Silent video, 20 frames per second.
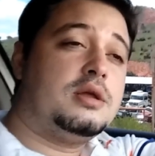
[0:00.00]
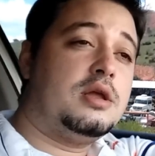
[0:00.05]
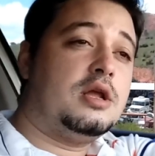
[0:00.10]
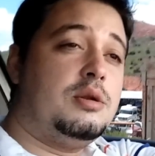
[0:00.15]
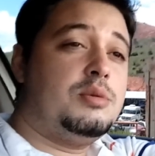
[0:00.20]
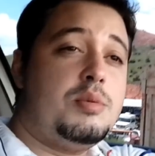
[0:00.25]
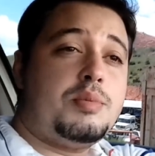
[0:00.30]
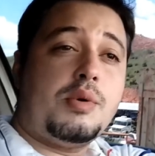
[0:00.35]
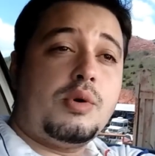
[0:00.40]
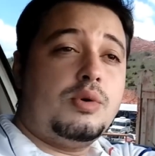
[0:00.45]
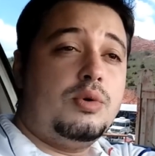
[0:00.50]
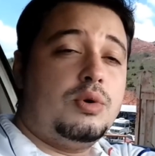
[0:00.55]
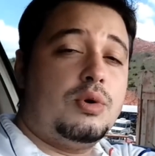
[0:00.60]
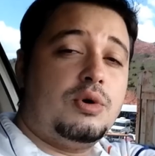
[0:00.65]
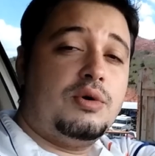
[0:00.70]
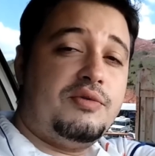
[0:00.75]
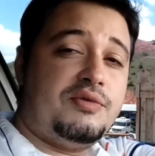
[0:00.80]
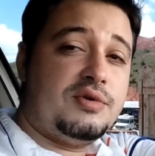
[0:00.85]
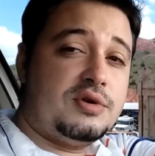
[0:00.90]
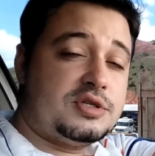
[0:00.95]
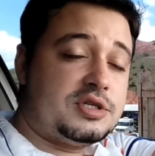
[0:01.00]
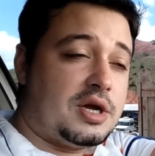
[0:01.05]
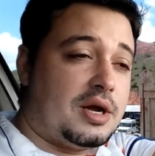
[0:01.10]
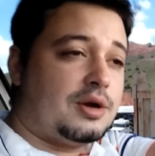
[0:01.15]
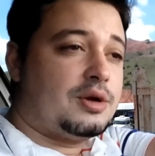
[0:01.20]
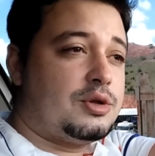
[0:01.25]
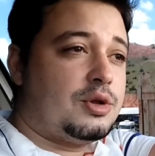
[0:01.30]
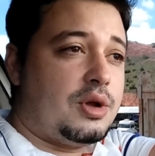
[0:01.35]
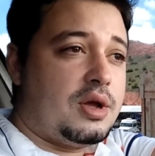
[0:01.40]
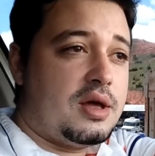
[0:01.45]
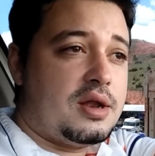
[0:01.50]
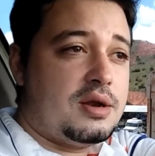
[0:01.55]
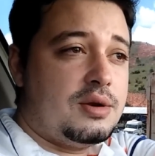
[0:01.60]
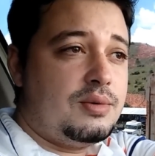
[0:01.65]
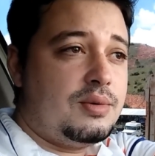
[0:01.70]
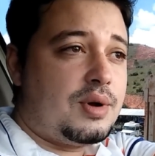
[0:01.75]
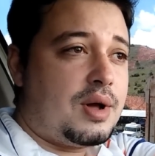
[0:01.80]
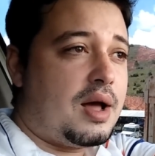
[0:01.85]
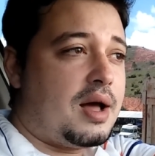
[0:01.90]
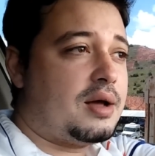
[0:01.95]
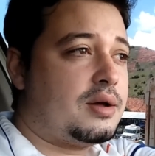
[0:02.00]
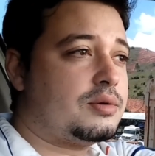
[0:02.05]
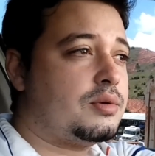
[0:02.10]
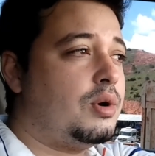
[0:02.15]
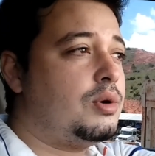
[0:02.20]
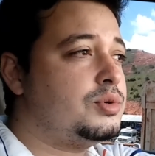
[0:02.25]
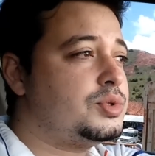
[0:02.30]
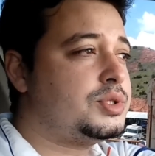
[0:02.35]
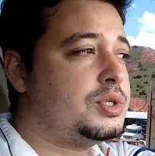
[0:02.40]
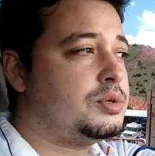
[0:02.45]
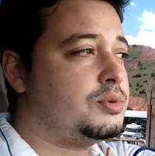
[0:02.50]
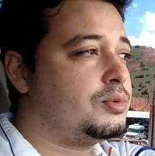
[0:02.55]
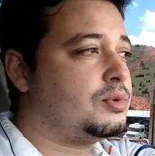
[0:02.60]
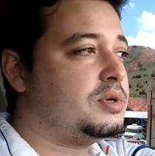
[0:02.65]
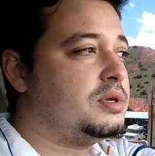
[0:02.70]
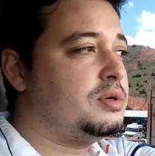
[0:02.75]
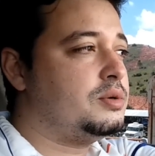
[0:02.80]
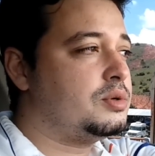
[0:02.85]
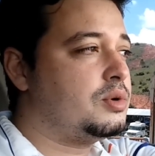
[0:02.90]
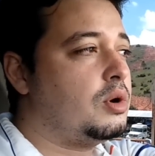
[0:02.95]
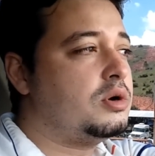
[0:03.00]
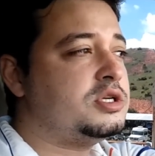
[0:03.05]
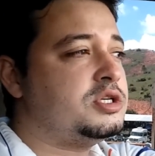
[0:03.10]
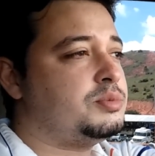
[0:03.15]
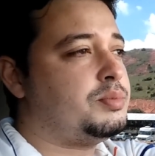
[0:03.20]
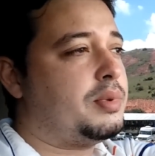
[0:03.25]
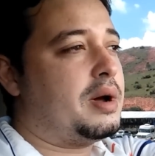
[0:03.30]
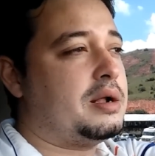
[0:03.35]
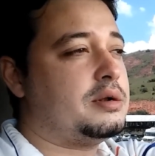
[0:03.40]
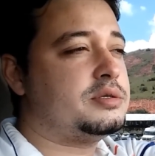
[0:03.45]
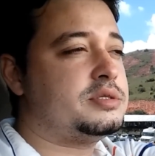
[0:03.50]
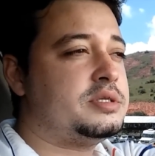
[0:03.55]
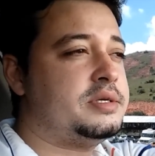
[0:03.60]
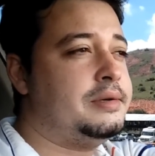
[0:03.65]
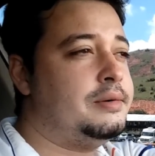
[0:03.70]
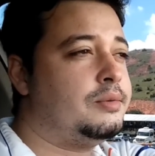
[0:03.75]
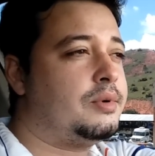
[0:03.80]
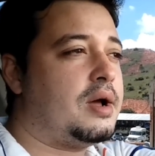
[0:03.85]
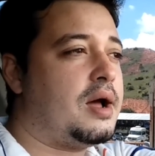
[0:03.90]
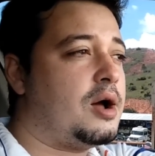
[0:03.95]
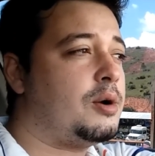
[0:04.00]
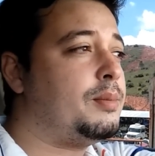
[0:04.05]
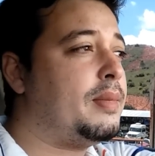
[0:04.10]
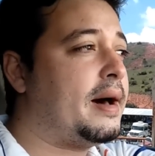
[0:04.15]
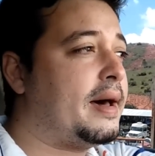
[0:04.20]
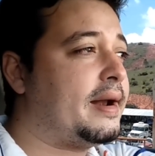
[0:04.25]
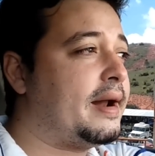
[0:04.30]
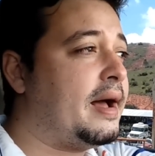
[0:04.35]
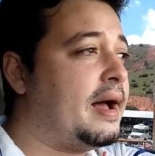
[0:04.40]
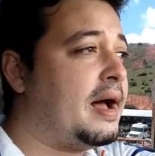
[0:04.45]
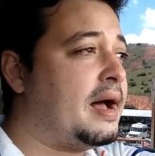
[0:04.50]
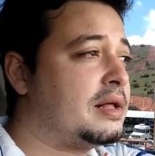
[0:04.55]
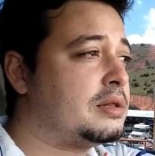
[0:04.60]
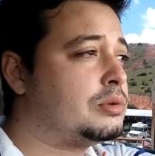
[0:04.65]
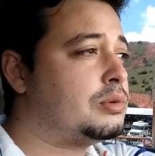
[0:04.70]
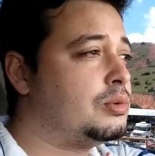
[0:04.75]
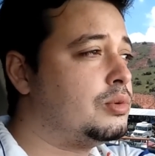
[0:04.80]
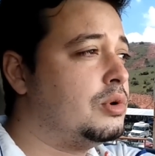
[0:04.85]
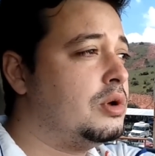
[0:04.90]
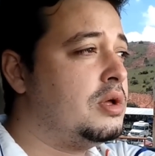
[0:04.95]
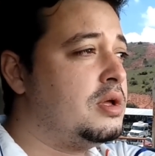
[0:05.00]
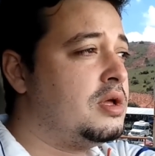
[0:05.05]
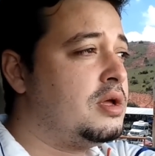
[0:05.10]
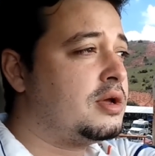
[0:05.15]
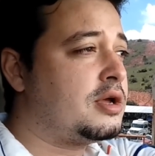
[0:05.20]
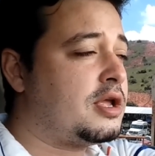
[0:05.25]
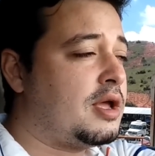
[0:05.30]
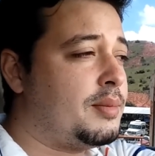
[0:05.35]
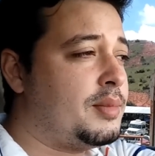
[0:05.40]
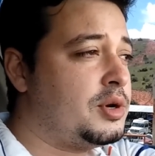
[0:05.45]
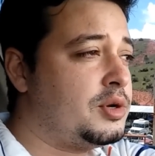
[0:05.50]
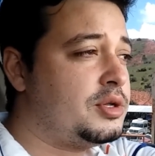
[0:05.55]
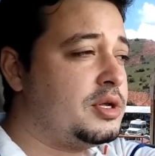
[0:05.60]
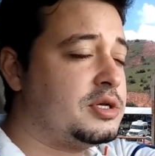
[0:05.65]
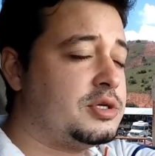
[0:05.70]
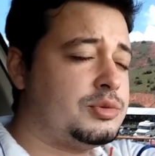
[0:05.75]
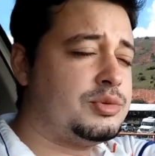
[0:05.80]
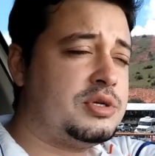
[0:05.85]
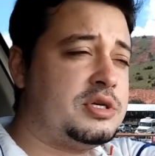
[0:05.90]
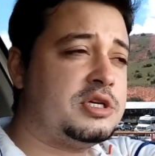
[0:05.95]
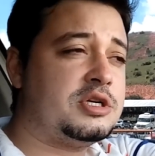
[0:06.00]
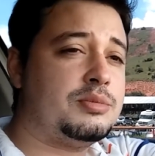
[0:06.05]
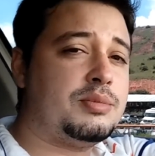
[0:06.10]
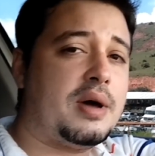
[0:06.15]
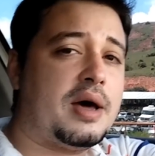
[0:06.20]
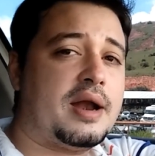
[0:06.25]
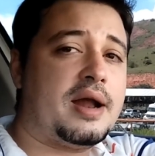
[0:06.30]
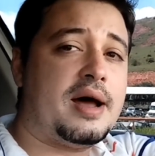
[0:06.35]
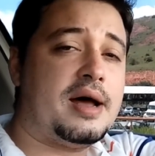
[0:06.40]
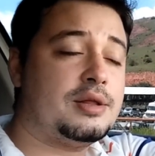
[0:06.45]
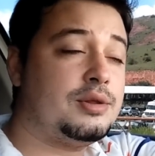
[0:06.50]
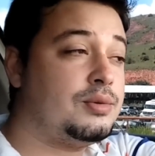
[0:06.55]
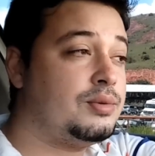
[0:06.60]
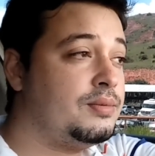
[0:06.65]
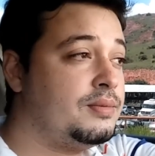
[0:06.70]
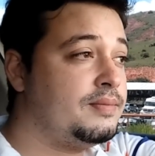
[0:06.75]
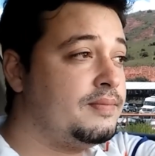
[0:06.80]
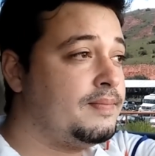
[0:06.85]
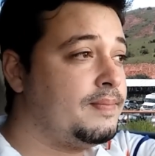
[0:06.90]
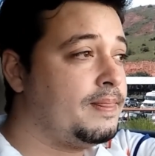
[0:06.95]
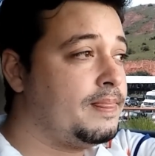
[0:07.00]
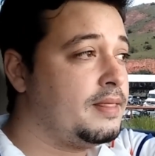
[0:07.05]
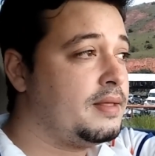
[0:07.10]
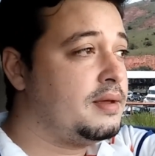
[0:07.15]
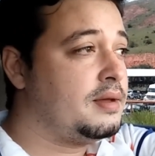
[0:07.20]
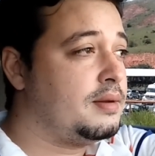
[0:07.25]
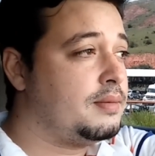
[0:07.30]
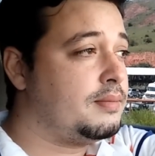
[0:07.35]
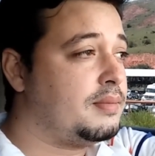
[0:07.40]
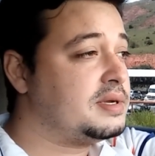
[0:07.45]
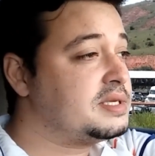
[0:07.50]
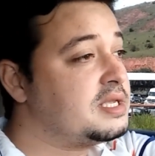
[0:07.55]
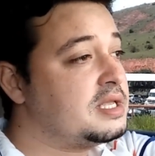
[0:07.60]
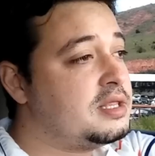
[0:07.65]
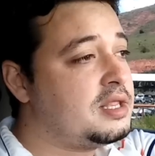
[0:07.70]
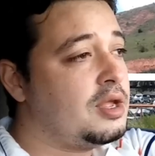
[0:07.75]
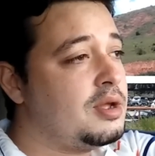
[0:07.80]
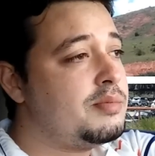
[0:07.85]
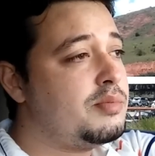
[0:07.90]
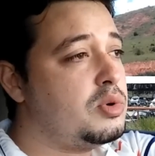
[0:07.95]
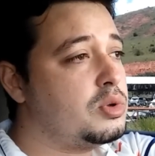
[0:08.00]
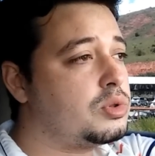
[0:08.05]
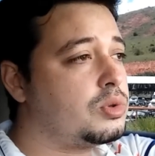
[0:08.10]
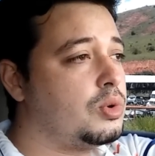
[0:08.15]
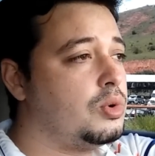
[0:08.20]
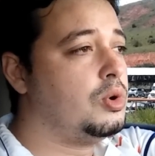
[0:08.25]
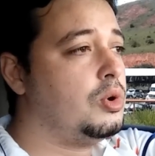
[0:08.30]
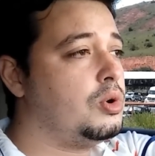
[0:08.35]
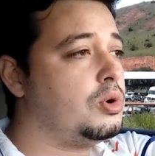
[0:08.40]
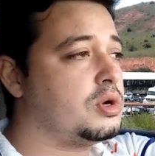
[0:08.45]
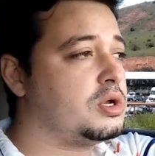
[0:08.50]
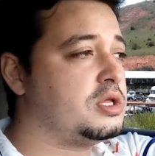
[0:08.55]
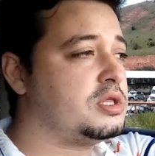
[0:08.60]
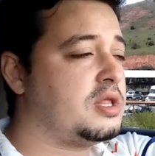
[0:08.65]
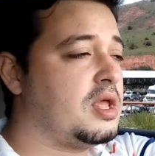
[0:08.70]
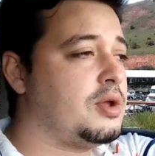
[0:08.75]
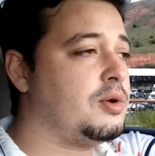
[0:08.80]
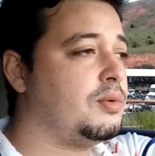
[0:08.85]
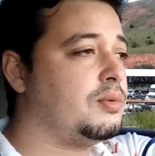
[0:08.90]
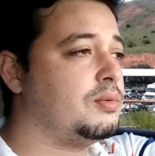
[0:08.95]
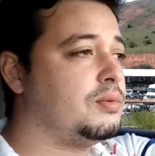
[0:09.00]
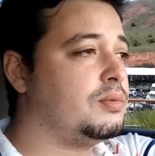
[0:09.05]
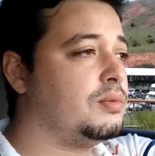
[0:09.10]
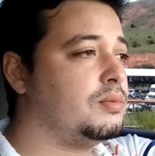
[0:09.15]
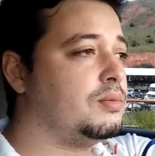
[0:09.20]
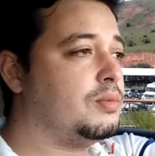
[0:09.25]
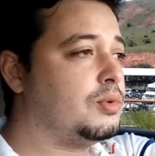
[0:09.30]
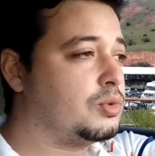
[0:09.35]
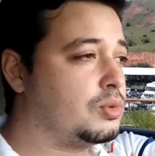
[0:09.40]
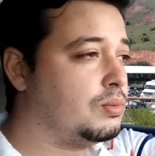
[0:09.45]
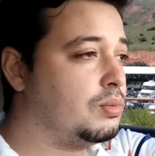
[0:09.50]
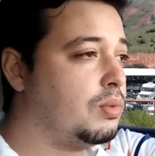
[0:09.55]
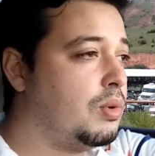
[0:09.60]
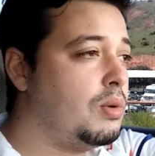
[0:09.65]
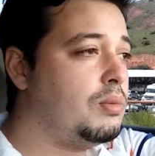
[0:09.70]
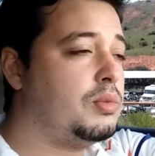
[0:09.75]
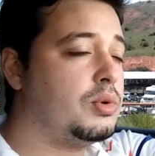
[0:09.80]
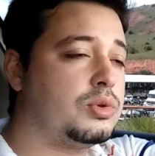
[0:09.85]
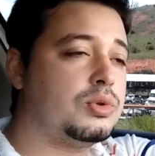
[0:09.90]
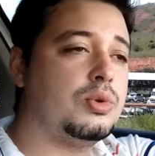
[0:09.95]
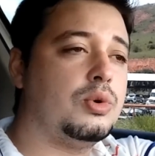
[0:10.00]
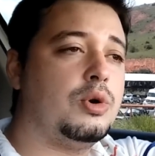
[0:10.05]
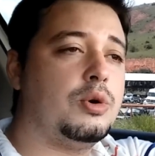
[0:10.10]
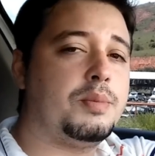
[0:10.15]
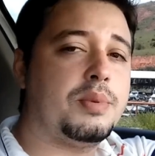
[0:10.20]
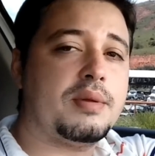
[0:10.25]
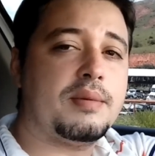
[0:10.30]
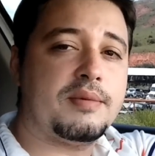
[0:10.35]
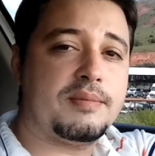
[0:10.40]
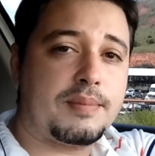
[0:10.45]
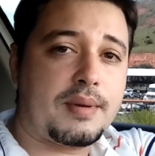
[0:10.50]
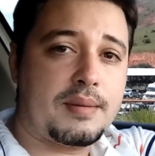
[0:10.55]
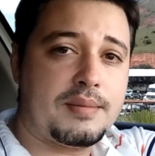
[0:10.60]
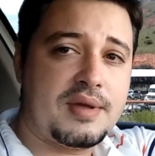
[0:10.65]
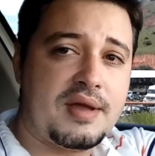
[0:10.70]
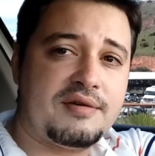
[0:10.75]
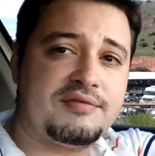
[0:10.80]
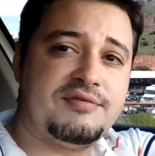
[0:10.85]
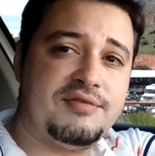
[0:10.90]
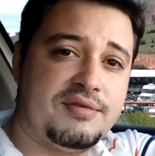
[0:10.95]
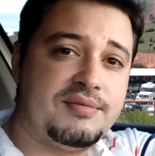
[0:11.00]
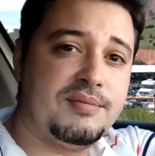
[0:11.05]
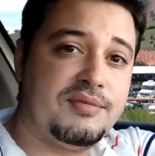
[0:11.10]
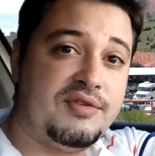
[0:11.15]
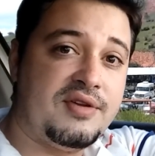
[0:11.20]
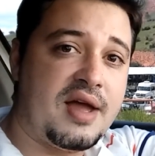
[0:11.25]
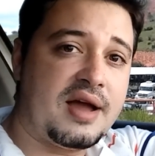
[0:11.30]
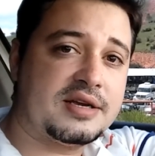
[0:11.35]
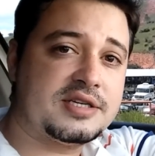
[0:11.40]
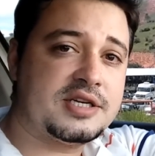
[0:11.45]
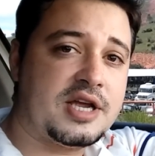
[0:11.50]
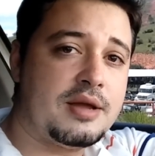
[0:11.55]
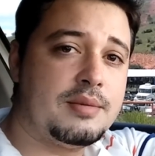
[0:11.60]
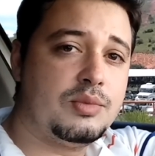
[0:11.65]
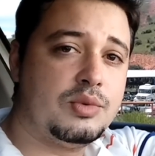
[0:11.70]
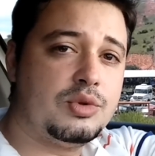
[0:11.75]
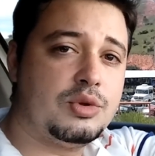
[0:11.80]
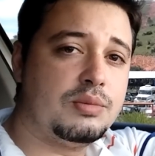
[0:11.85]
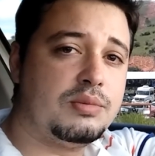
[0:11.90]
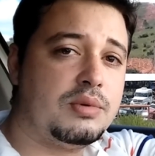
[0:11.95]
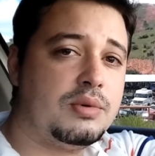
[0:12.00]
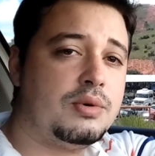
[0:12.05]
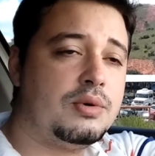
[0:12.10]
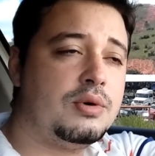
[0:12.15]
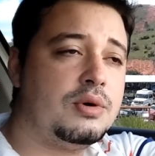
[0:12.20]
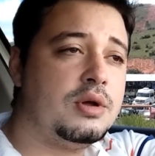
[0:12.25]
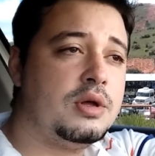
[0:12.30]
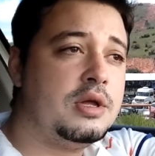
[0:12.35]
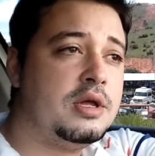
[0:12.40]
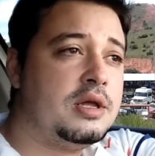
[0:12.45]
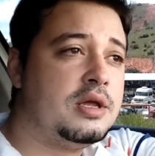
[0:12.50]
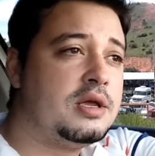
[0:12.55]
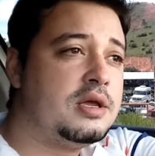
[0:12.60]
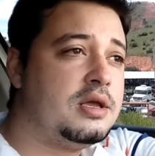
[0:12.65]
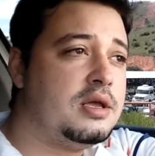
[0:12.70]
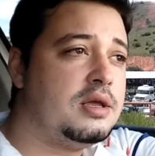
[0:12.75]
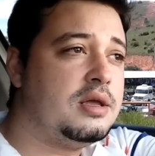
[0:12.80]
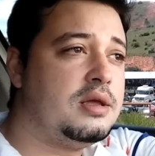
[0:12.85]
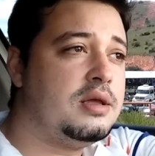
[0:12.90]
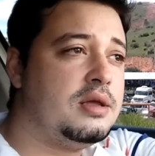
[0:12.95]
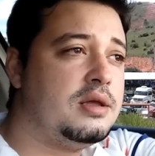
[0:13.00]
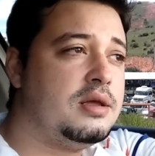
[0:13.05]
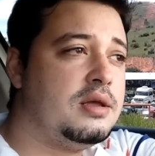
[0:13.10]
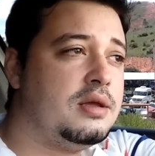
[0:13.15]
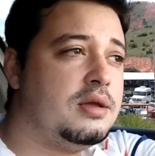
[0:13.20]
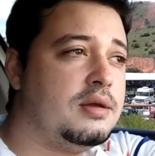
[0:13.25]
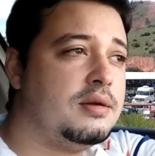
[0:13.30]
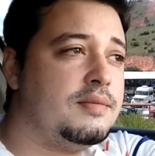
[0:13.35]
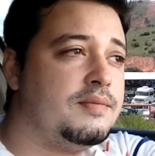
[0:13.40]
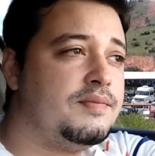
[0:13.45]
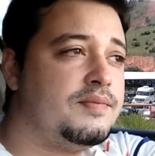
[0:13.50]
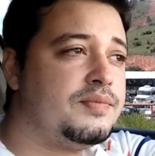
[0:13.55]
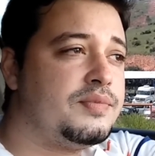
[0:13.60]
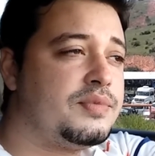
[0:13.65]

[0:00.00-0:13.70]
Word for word: Ele me procurou, falou, Thiago, eu tô querendo um carro igual o seu aí, igual esse palio seu, um carro barato, que a manutenção seja barato, mas que tenha motor, que tenha um bom motor para minha viajar é muito bom, que